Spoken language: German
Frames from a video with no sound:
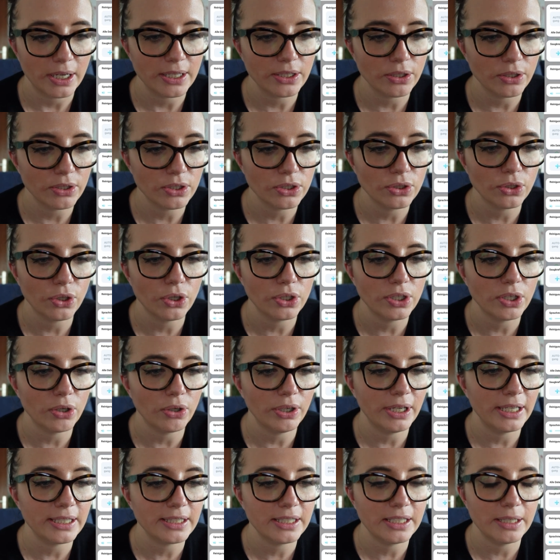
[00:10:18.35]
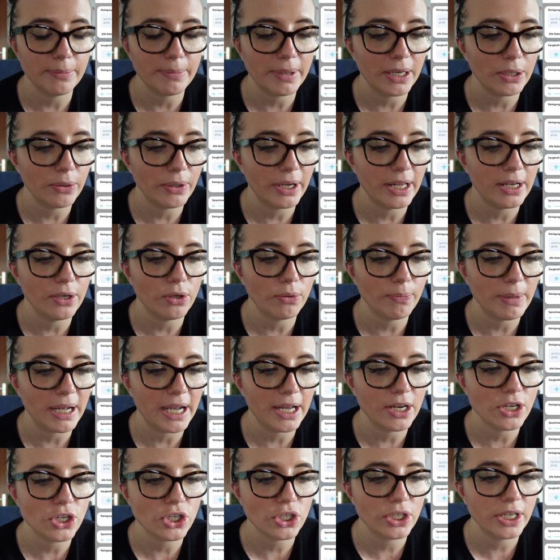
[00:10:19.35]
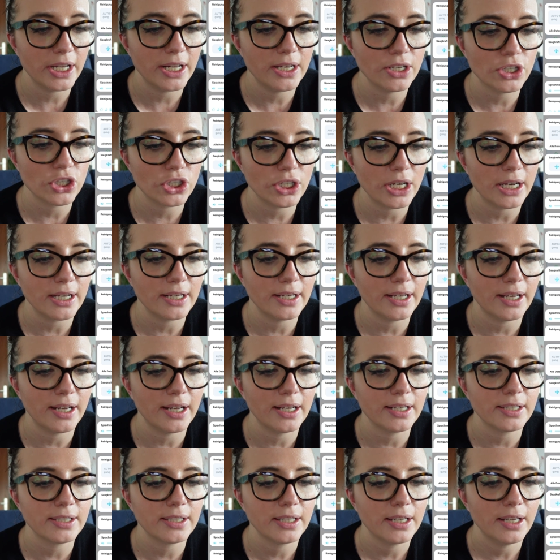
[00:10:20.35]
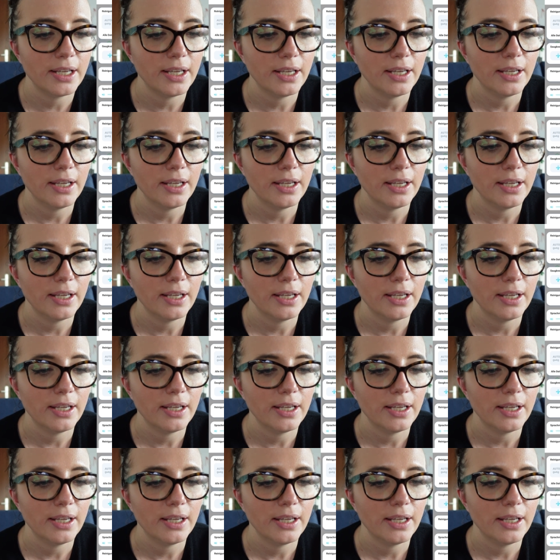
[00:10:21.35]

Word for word: Ansonsten könnt ihr auch jetzt hier manuell nochmal einstellen, Standard.